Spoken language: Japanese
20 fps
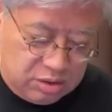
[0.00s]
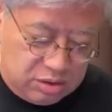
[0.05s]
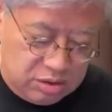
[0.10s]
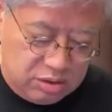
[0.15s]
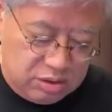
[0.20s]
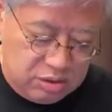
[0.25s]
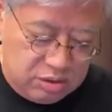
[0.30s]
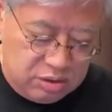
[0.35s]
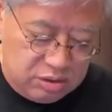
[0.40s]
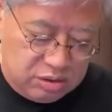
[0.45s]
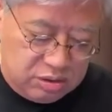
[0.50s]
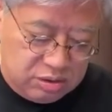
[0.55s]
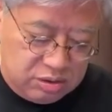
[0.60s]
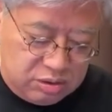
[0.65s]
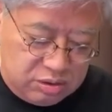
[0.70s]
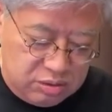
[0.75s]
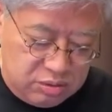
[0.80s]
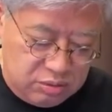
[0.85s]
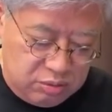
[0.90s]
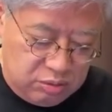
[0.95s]

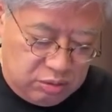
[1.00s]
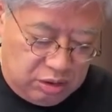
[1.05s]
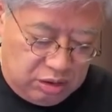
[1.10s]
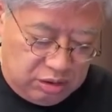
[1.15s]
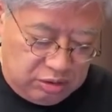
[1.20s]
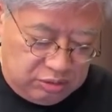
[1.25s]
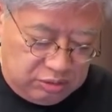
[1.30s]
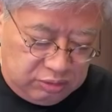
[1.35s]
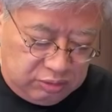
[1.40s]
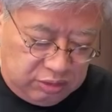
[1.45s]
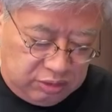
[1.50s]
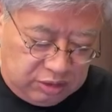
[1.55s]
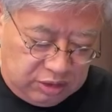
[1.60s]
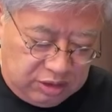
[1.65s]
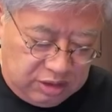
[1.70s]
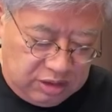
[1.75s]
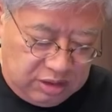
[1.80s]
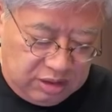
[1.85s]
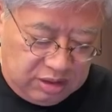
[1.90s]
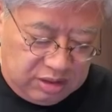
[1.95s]
えー、なんていうか
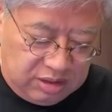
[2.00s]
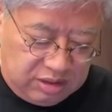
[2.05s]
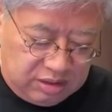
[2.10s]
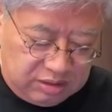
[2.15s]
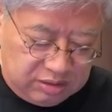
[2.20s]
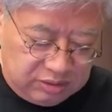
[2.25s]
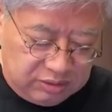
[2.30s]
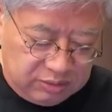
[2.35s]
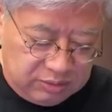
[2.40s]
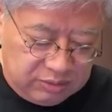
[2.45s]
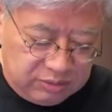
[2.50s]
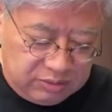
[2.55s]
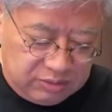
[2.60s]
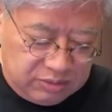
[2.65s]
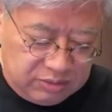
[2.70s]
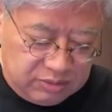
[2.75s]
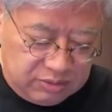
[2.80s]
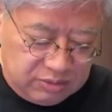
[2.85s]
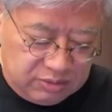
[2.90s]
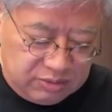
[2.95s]
な、その、
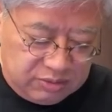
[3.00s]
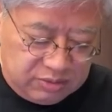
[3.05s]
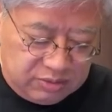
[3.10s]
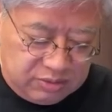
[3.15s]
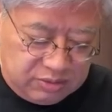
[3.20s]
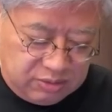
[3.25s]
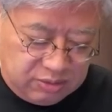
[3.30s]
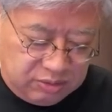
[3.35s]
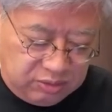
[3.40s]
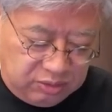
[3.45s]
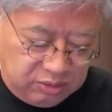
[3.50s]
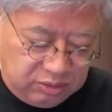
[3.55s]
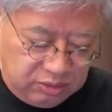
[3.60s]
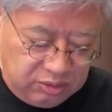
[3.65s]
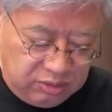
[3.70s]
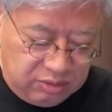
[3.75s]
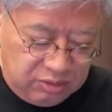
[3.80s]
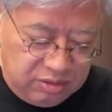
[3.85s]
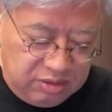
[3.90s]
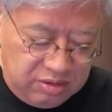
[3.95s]
本
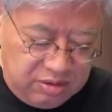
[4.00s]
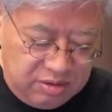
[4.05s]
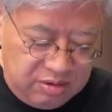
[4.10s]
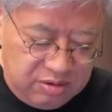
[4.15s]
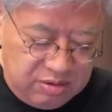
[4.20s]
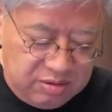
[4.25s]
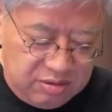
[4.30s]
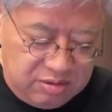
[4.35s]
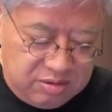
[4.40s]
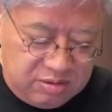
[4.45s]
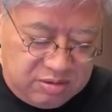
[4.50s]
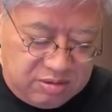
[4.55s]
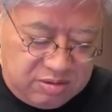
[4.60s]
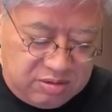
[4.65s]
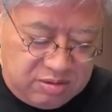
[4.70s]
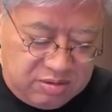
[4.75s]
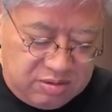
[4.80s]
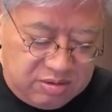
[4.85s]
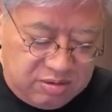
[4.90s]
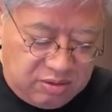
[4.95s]
当、
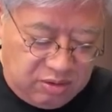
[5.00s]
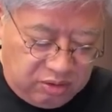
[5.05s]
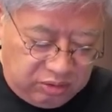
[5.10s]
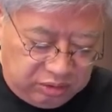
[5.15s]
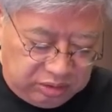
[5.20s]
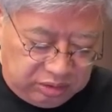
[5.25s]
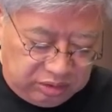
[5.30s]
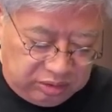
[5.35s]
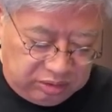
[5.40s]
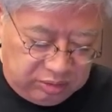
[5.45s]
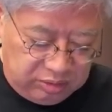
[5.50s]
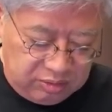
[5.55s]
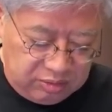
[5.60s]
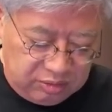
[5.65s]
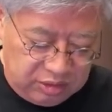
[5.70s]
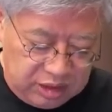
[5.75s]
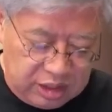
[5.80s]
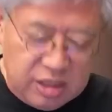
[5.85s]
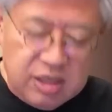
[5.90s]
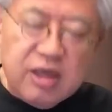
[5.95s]
本
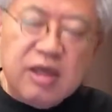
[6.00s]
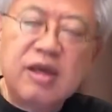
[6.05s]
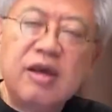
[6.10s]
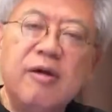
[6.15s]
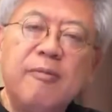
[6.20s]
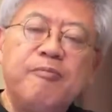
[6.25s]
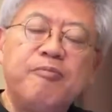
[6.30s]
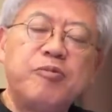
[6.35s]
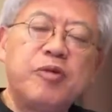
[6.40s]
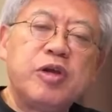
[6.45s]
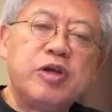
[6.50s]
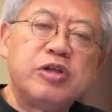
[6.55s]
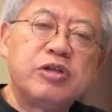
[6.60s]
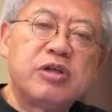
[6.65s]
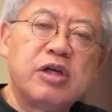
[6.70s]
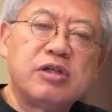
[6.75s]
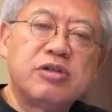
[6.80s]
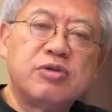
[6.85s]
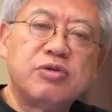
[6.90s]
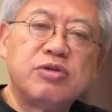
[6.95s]
当に
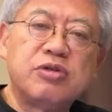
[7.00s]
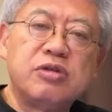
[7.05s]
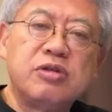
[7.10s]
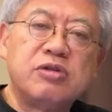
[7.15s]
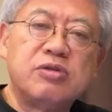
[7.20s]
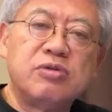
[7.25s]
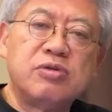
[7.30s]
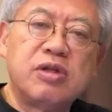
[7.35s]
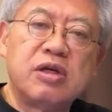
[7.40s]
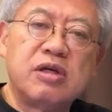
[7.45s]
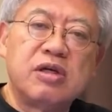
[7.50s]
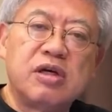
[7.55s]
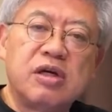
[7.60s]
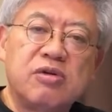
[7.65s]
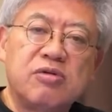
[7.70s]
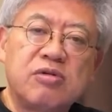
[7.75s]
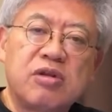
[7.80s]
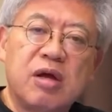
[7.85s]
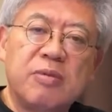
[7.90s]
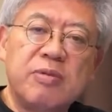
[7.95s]
悠仁親王殿
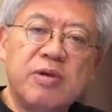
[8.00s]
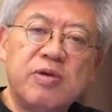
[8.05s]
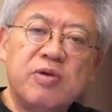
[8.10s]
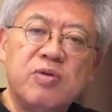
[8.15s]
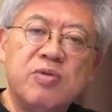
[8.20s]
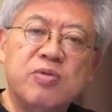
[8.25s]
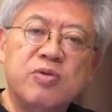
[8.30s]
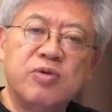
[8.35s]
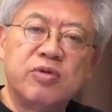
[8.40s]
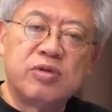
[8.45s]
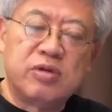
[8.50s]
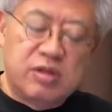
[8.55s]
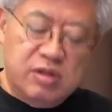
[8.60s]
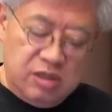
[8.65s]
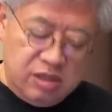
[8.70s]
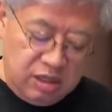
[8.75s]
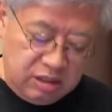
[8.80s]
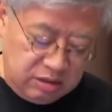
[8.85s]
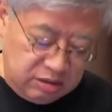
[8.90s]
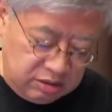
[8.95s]
下のためを思っ
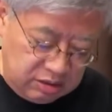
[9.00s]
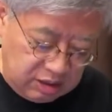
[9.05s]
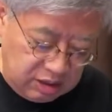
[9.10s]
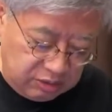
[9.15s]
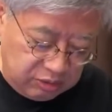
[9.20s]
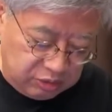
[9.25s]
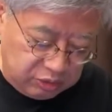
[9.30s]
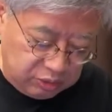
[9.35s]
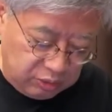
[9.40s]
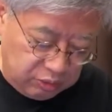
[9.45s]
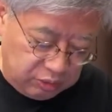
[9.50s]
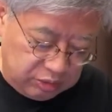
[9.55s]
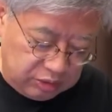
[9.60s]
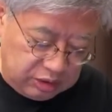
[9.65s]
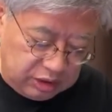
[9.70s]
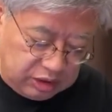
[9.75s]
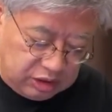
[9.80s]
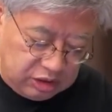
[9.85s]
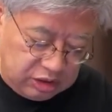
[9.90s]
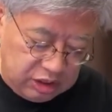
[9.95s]
てやってる人っ
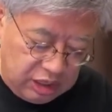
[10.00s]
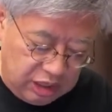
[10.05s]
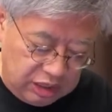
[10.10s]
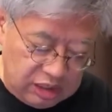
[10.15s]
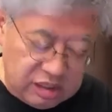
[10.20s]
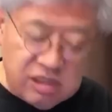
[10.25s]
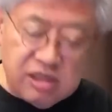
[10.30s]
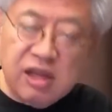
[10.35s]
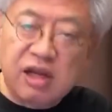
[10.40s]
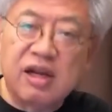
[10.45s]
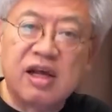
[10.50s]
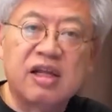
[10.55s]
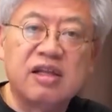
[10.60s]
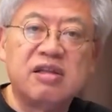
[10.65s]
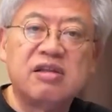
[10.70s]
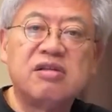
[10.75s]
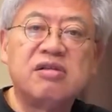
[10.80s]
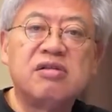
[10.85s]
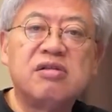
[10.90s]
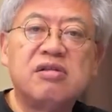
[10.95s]
ていないんだ
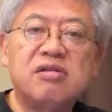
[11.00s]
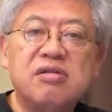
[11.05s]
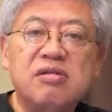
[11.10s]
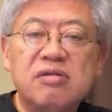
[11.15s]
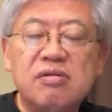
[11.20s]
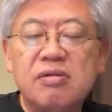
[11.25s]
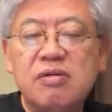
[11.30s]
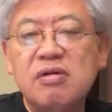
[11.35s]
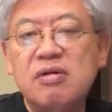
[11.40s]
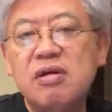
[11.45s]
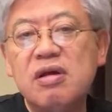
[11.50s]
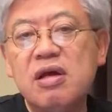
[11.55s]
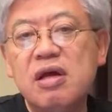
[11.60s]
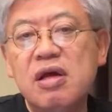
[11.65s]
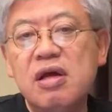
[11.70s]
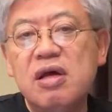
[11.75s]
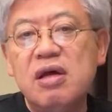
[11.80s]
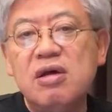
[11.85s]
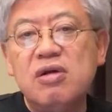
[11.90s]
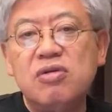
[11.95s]
な、っ
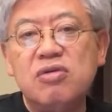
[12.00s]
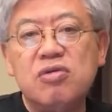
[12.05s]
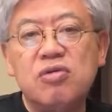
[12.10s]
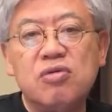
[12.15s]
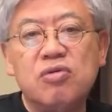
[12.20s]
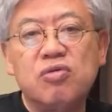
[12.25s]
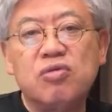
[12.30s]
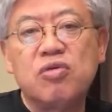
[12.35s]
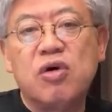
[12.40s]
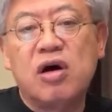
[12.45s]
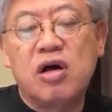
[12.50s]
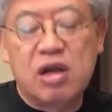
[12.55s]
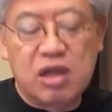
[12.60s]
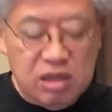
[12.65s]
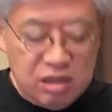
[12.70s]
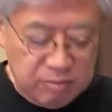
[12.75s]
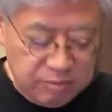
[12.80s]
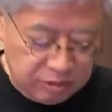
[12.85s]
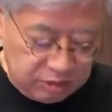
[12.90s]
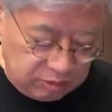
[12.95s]
ていうこと
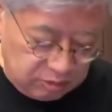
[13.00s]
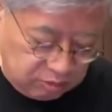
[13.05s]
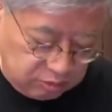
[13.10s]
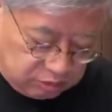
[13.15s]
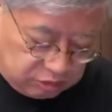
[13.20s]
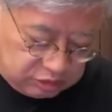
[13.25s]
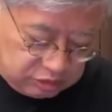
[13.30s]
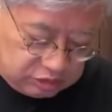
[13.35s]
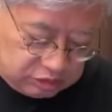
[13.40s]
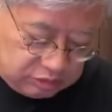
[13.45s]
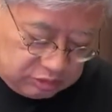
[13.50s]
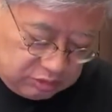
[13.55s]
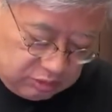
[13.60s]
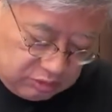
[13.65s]
を改めてこの